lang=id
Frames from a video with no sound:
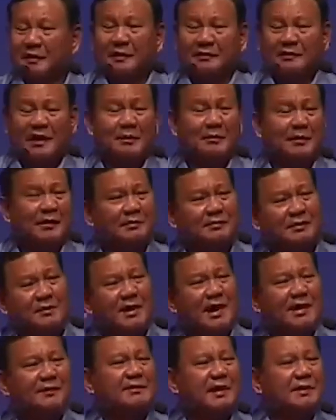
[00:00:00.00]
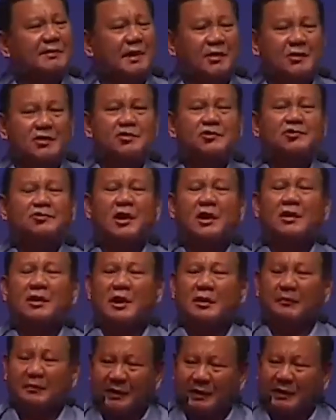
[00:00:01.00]
Tapi tenang saja, insya Allah
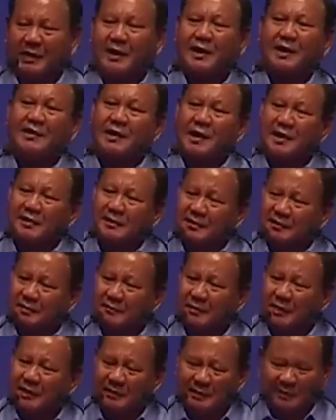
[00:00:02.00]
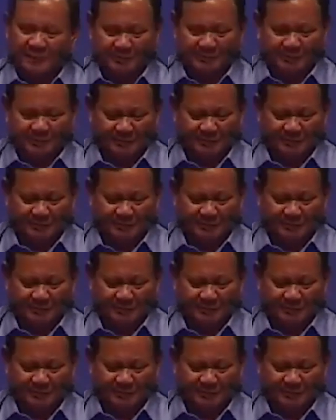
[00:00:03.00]
mereka akan hadir kembali. Gitu.